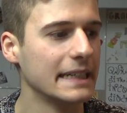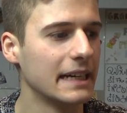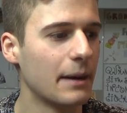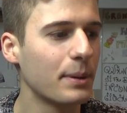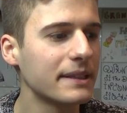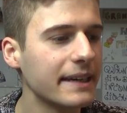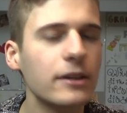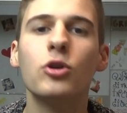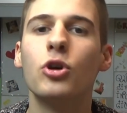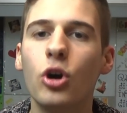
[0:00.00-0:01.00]
a parte che
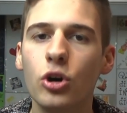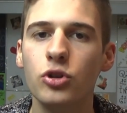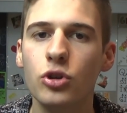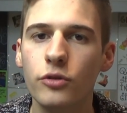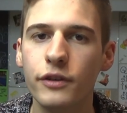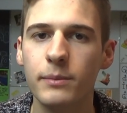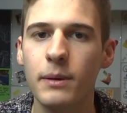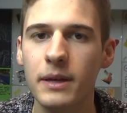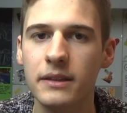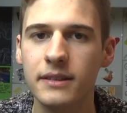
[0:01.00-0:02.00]
io odio
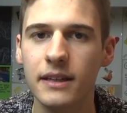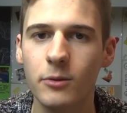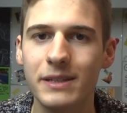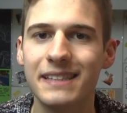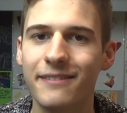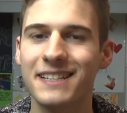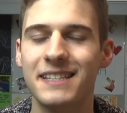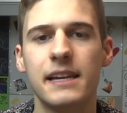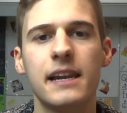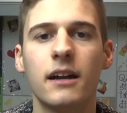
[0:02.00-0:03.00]
fermamente questa fase
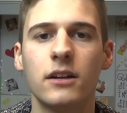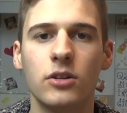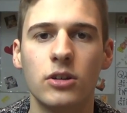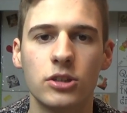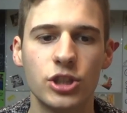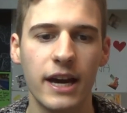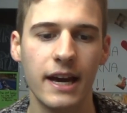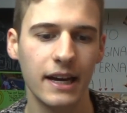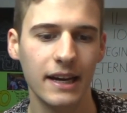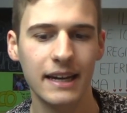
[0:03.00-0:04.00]
dell'anno, cioè
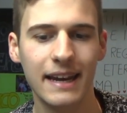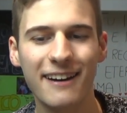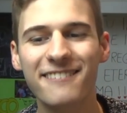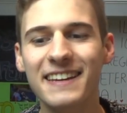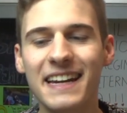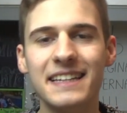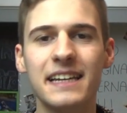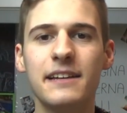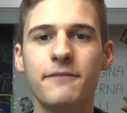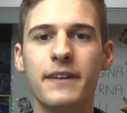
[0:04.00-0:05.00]
la fine
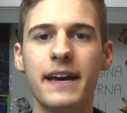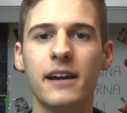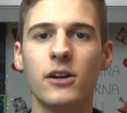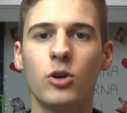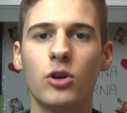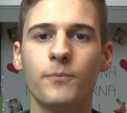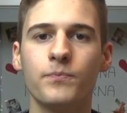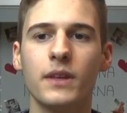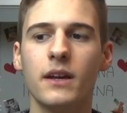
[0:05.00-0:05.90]
dell'inverno